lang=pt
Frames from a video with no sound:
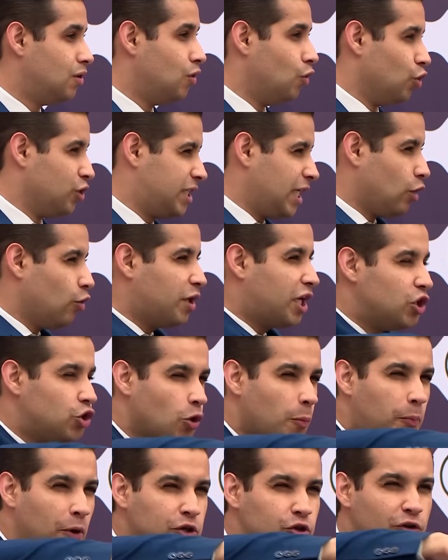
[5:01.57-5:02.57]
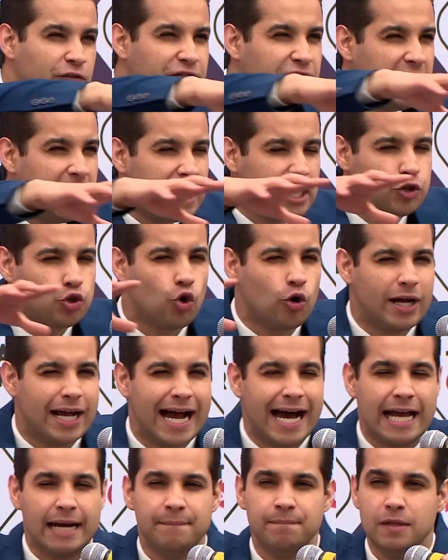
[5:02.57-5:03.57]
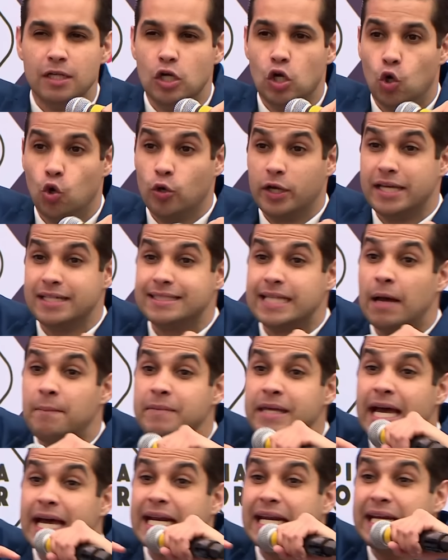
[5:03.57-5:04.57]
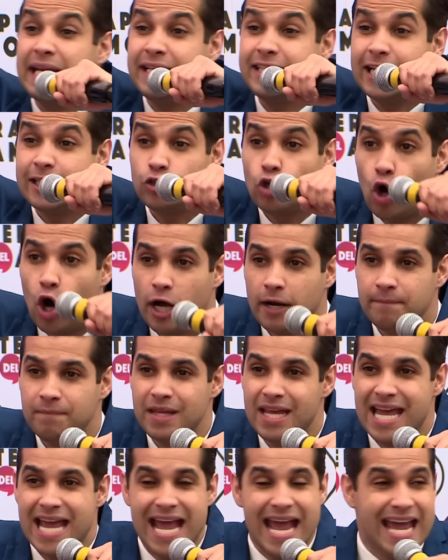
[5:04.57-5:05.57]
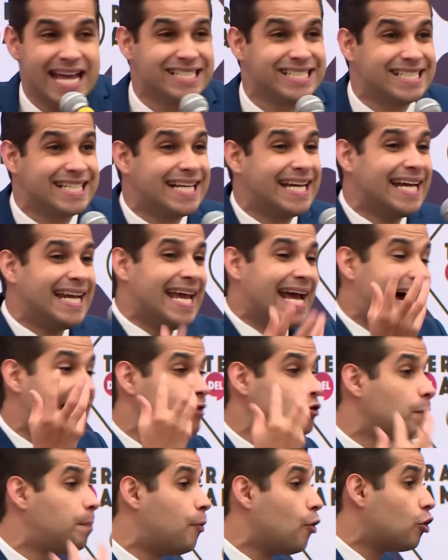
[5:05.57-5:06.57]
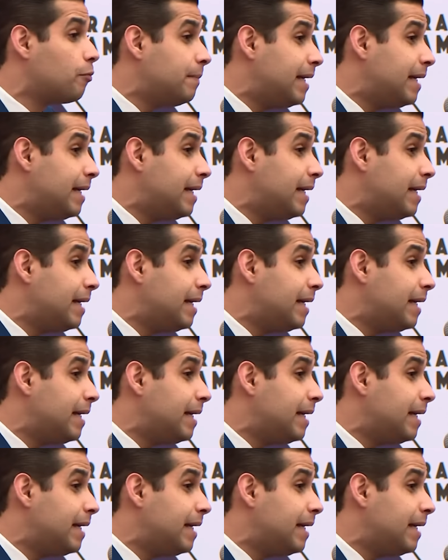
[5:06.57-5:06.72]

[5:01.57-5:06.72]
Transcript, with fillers: Ou seja, o que eu posso ver, tocar, o que está a minha alrededor, é criado por